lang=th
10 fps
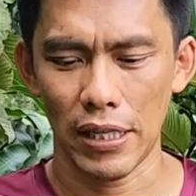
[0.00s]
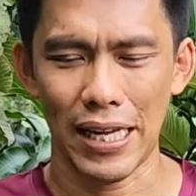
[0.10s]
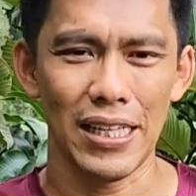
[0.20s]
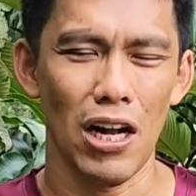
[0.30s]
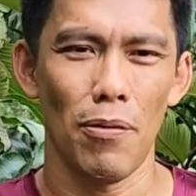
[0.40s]

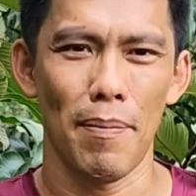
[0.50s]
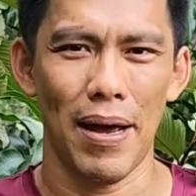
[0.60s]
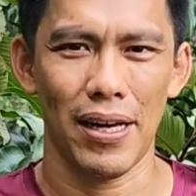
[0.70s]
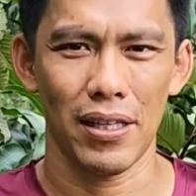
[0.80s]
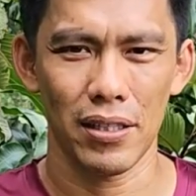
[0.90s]
การที่เราไป
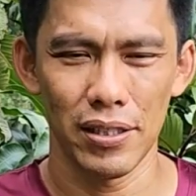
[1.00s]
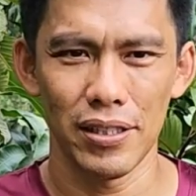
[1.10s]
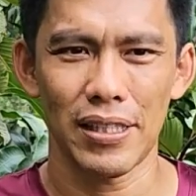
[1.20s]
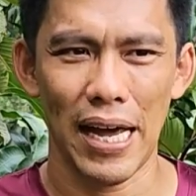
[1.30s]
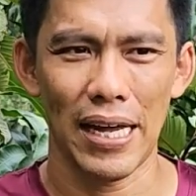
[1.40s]
หมักคื
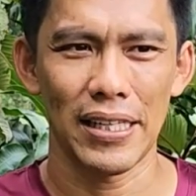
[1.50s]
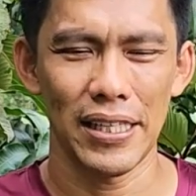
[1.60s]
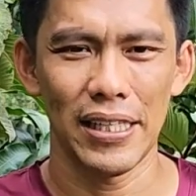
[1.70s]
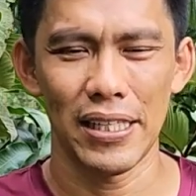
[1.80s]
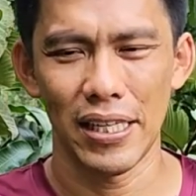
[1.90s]
อการ
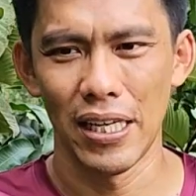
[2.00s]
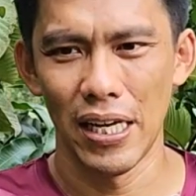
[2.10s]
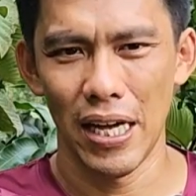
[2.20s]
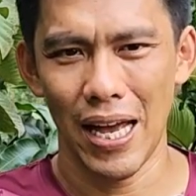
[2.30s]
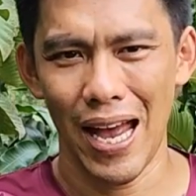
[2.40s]
ที่
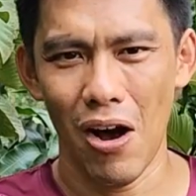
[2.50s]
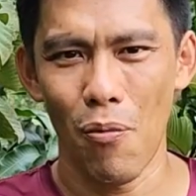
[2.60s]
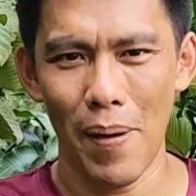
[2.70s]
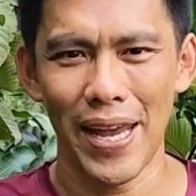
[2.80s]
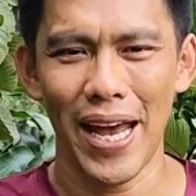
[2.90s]
เอา
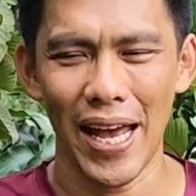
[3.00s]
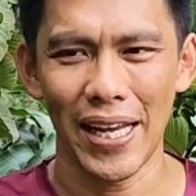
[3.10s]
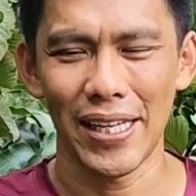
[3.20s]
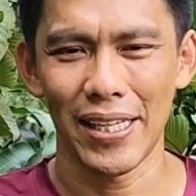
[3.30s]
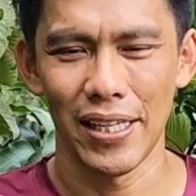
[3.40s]
ไปให้